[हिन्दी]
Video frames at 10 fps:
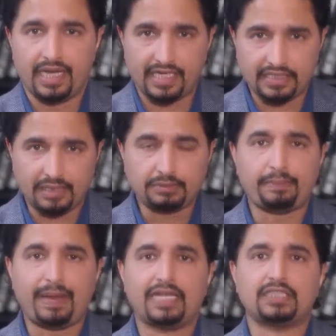लेकिन
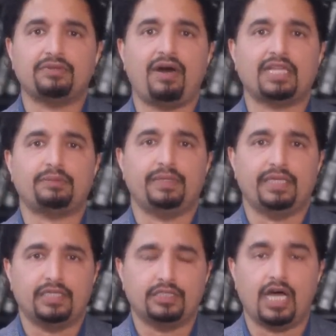सबसे पहले सवात
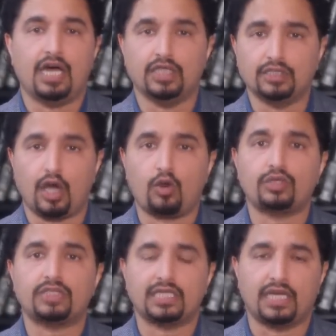में जहां हज़ारों
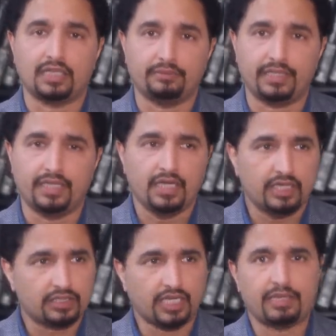की तादाद में
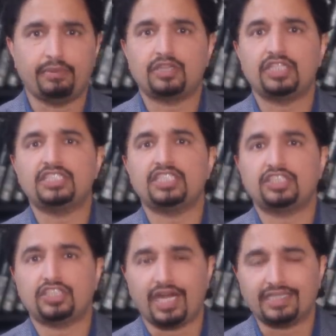तकरीबन तीस से
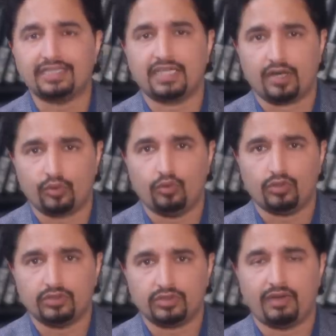चालीस हज़ार
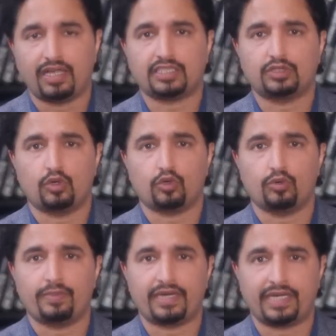लोग सवात की
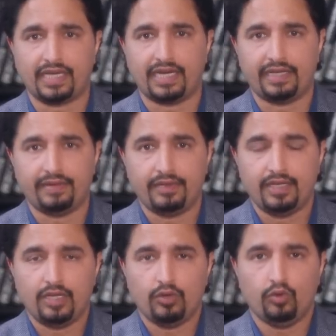सड़कों पर निकल आए
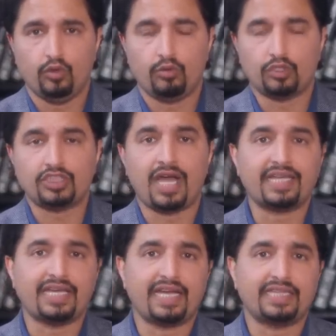और वो चाह
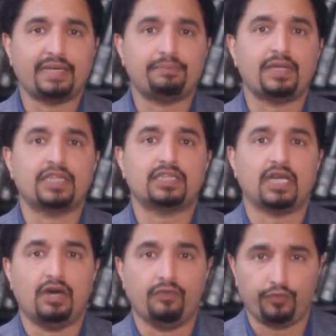क्या रहे थे अपना
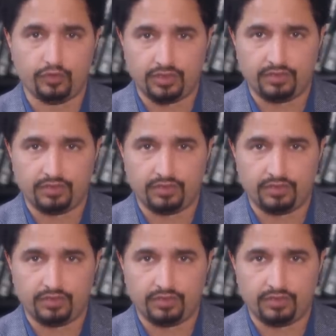तहफ़